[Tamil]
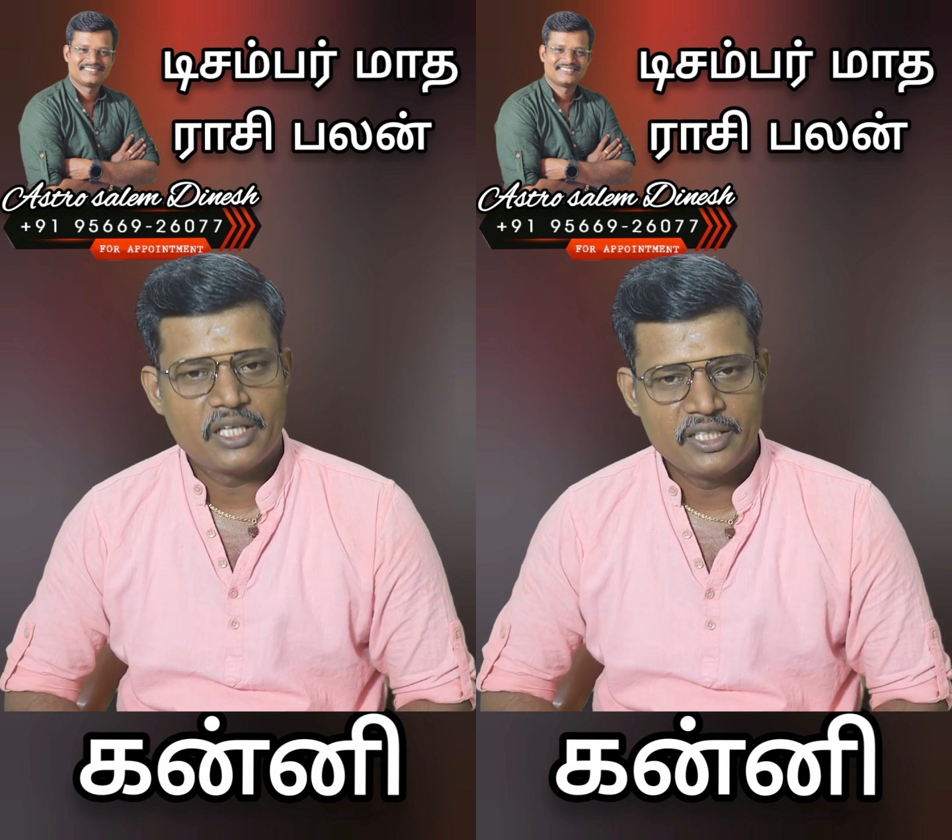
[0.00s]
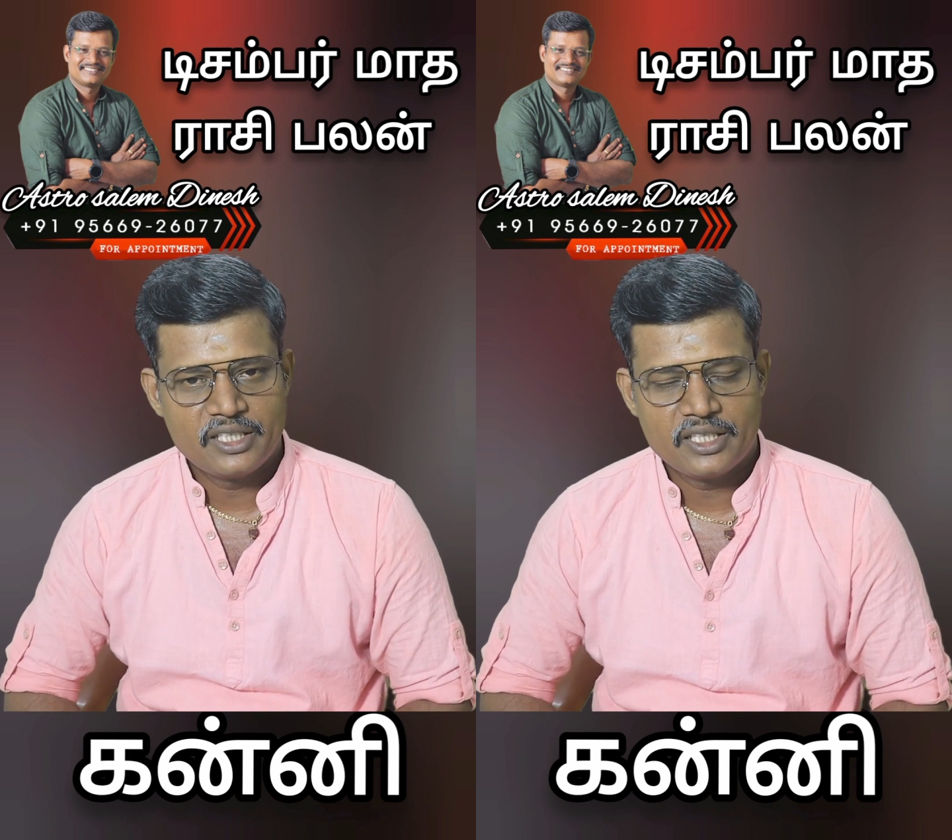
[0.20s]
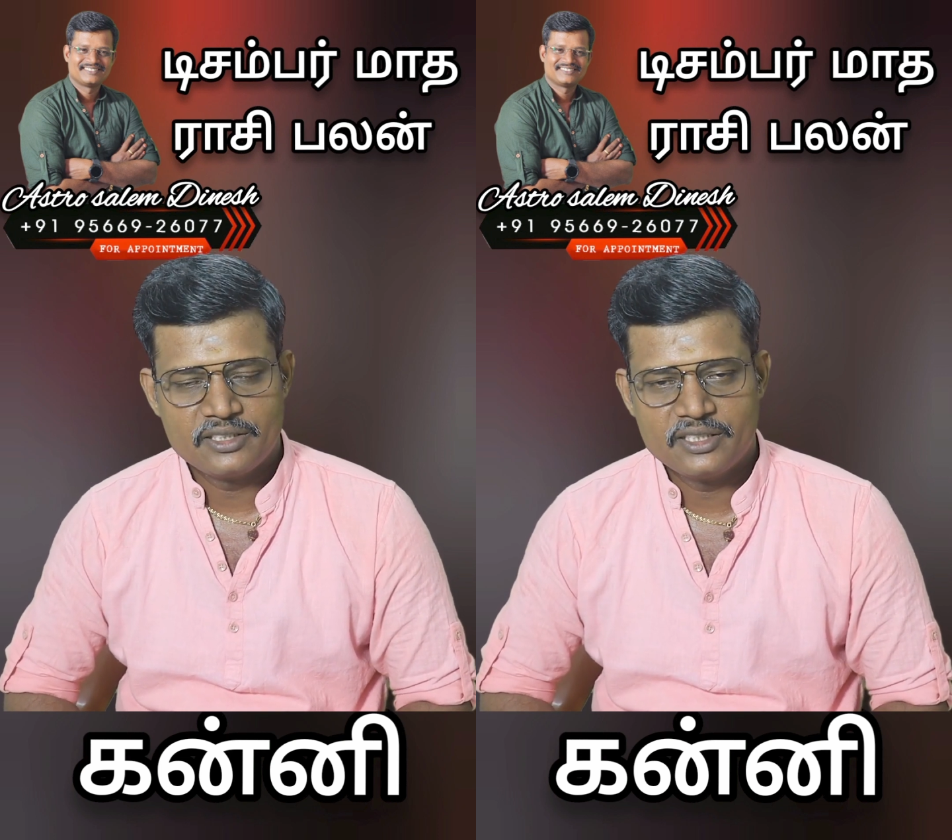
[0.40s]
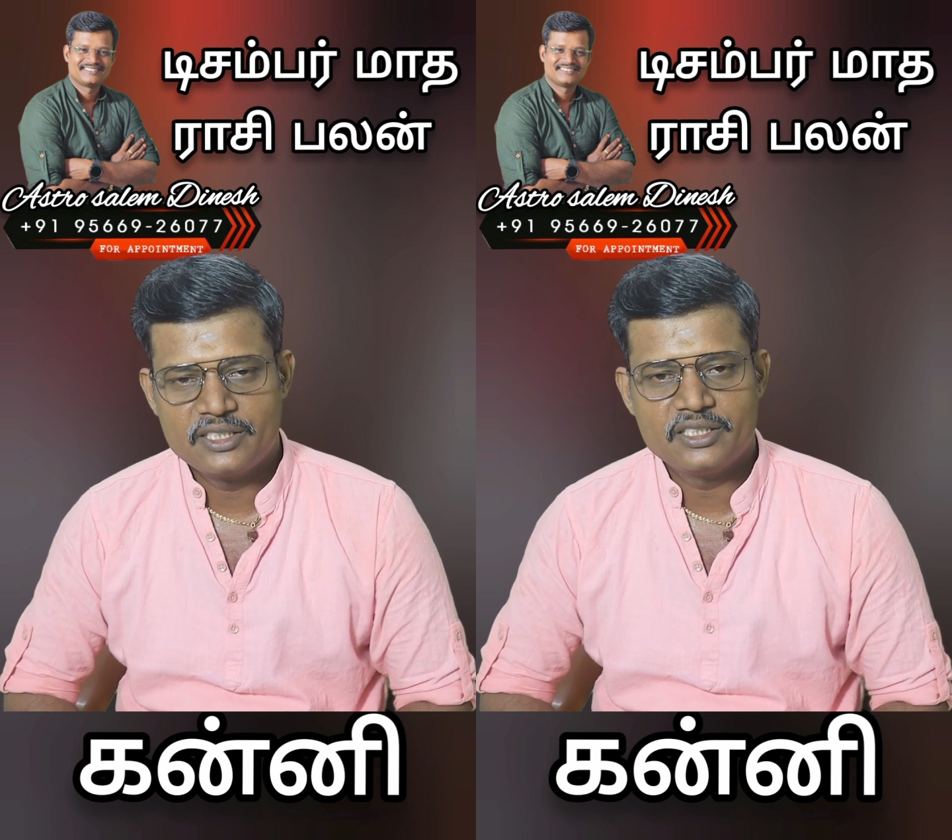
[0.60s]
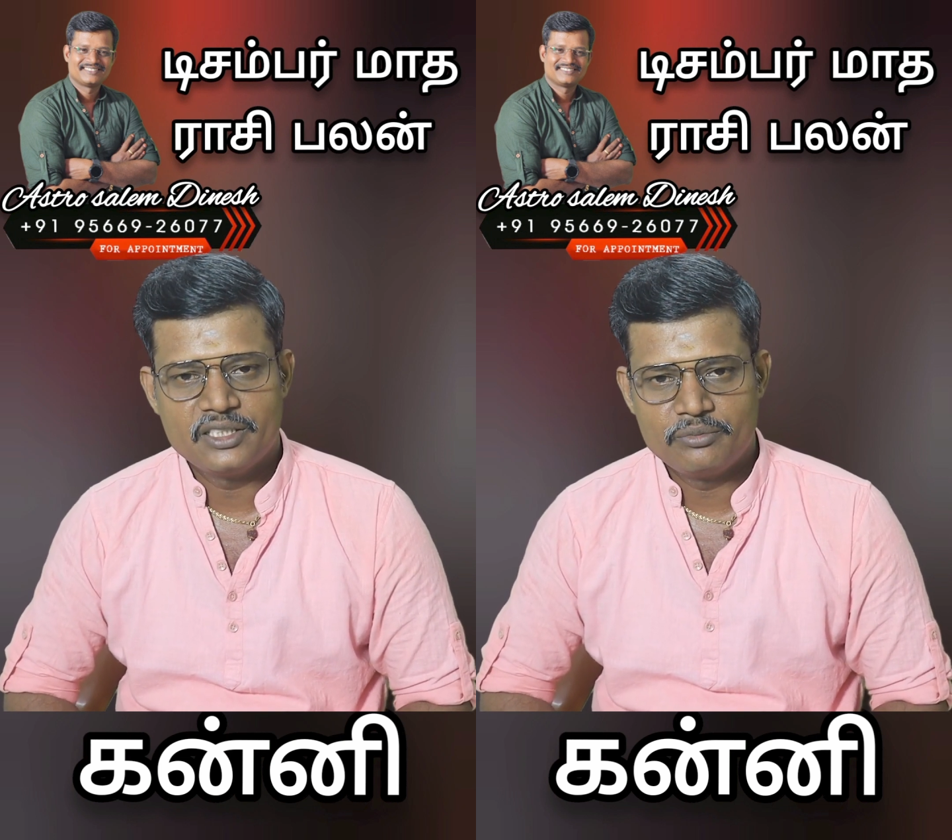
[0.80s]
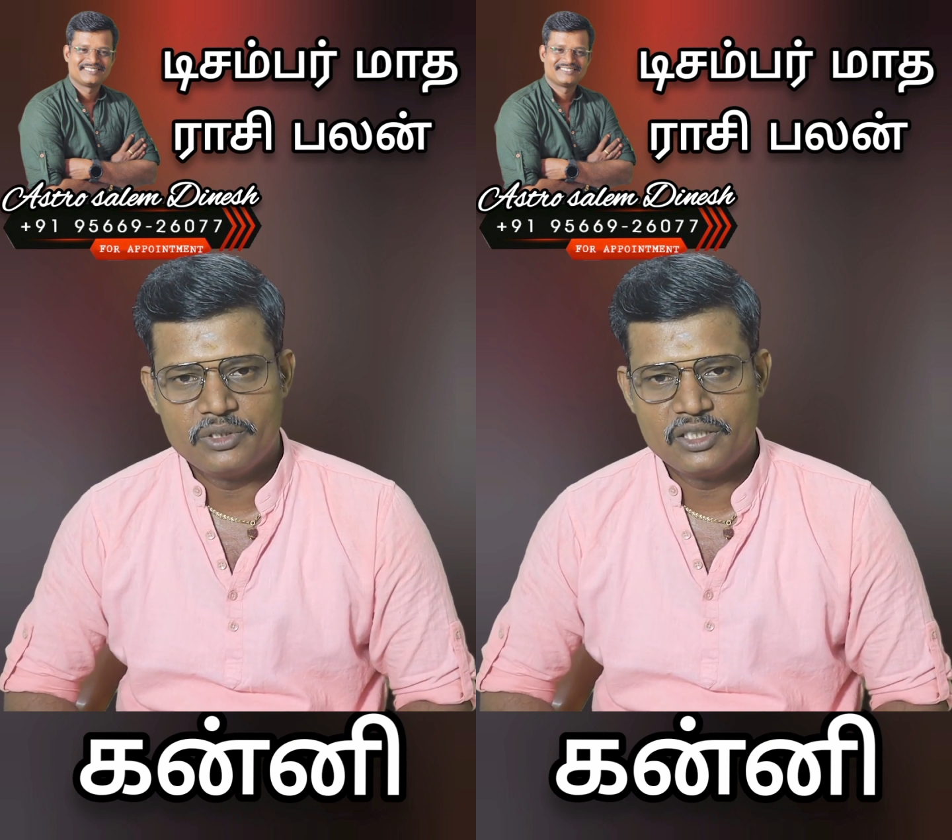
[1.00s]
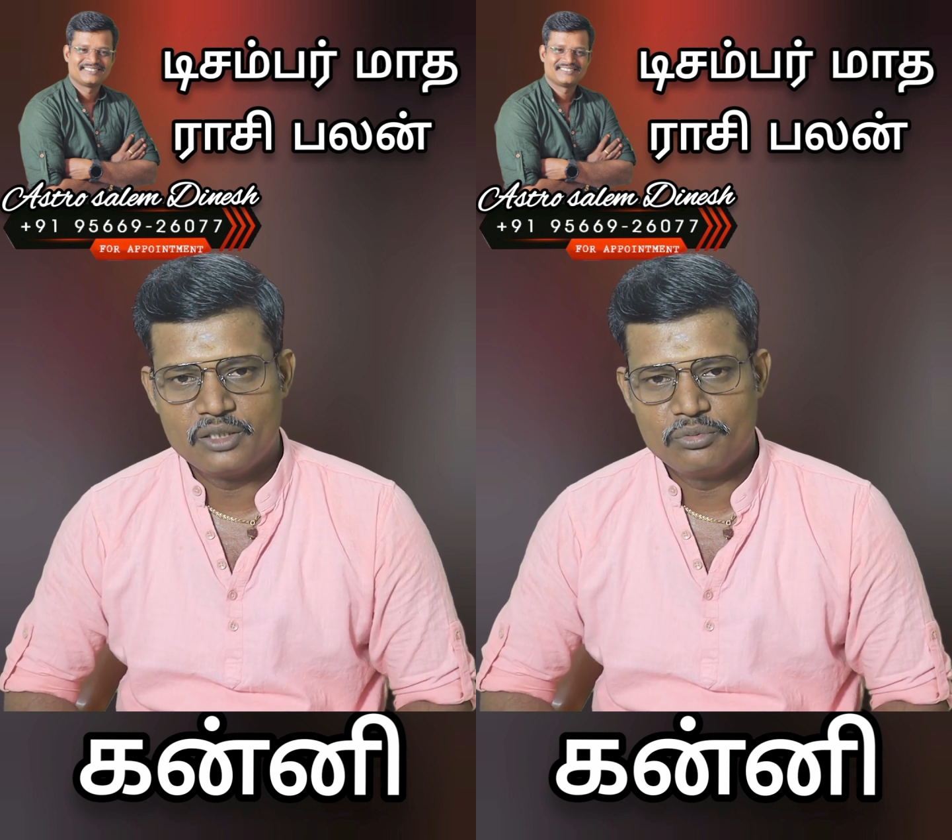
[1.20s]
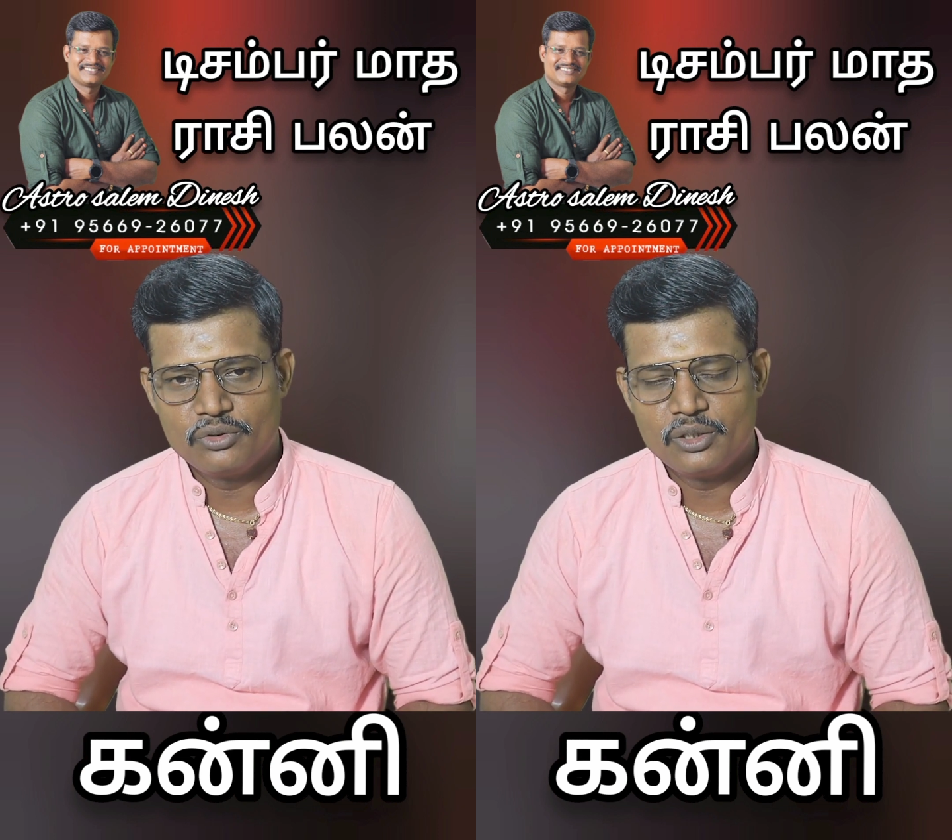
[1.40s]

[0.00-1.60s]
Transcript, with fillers: கன்னிராசிக்கு எப்படி இருக்க